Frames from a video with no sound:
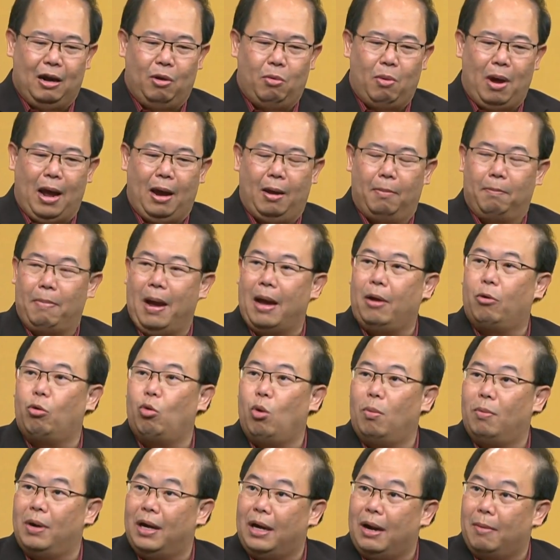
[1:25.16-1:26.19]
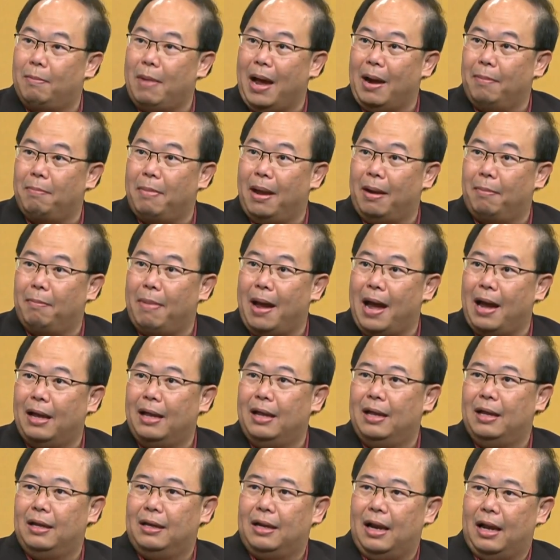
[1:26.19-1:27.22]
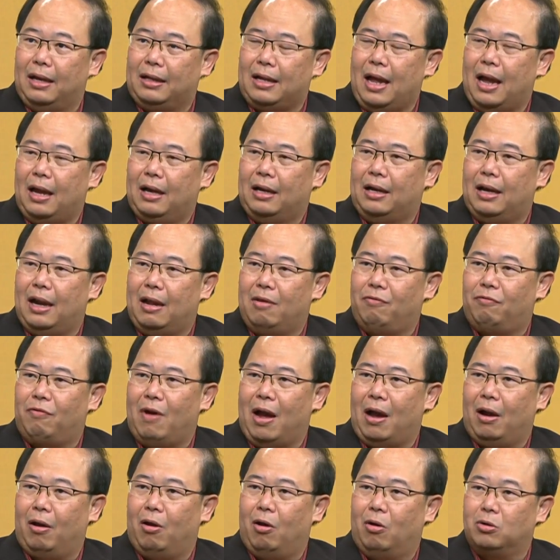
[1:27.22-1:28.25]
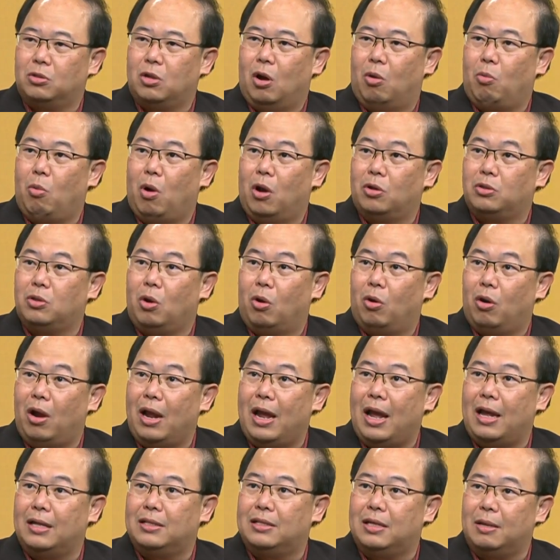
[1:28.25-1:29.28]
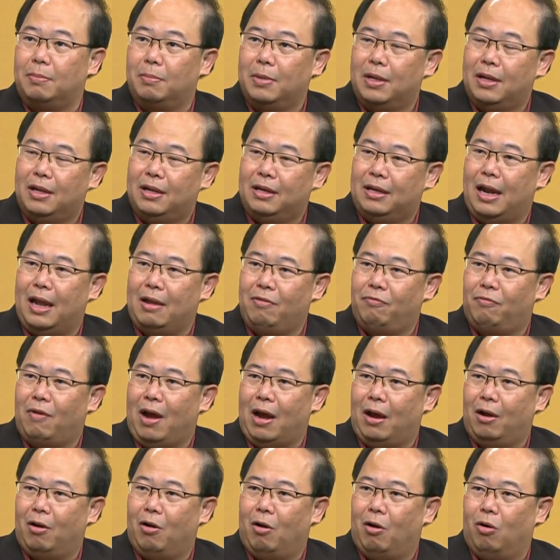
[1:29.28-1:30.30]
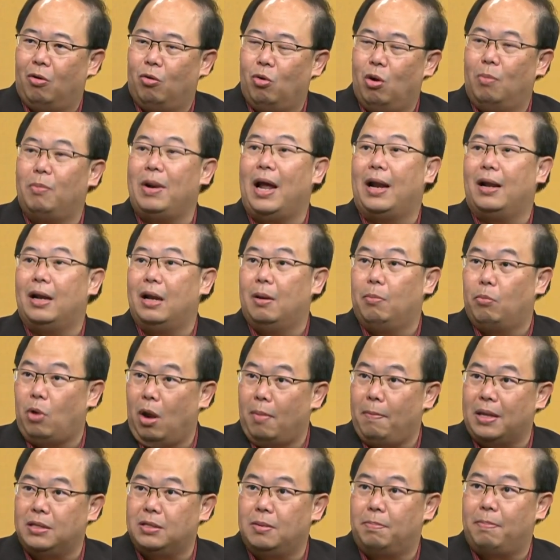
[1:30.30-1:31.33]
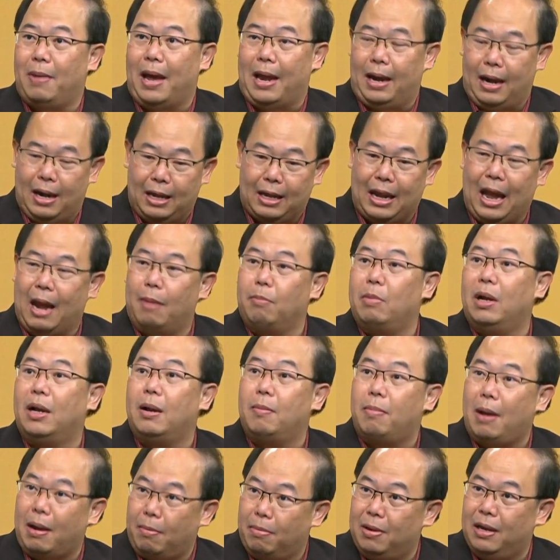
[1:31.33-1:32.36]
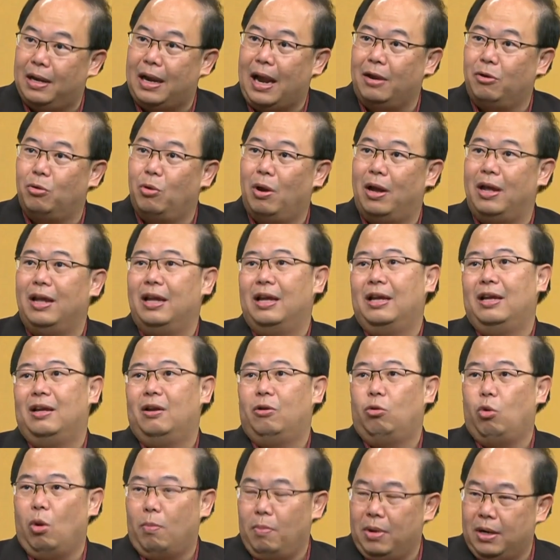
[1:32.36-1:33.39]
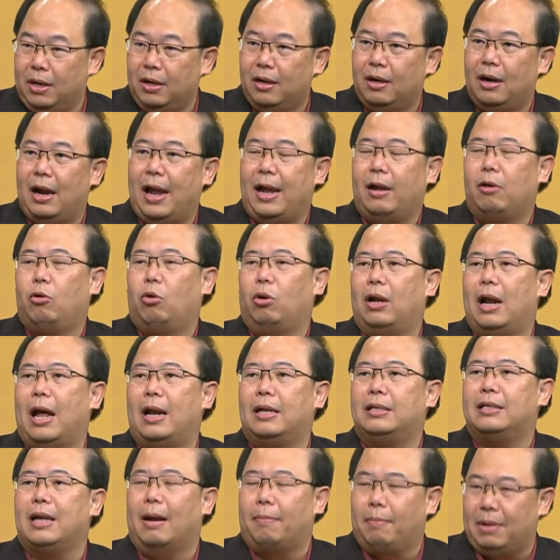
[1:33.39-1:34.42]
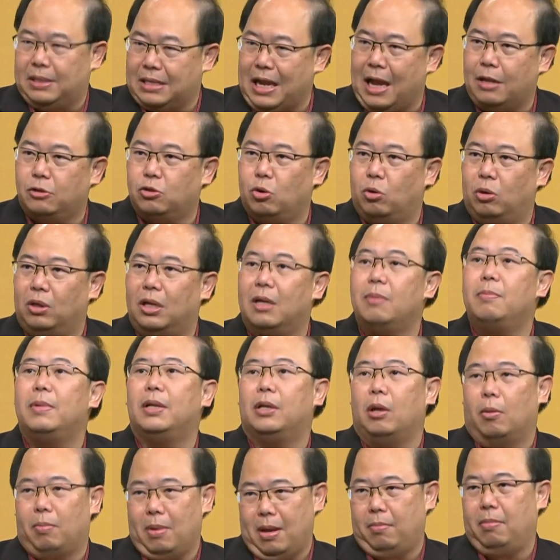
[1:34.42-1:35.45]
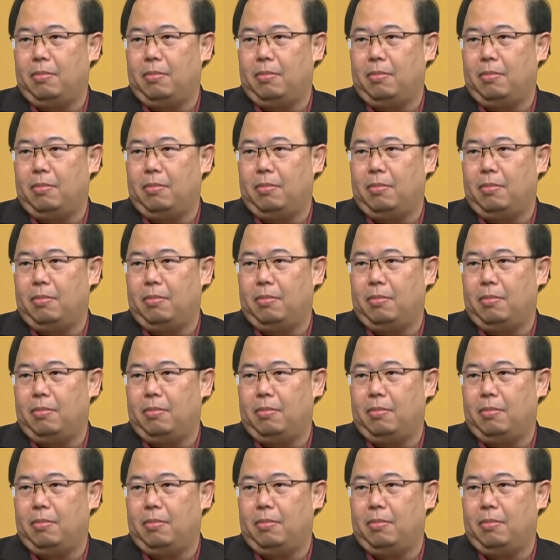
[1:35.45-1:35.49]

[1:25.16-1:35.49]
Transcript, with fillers: ระหว่างพักร่วมรัฐบาล 8พักนะทั้งในฝั่งของสว250ในฝั่งของขั้วบนาจเดิม188 และการเมืองในพักเพื่อไทยด้วย รวมไปถึงแรงกดดันจากประชาชนที่มีกั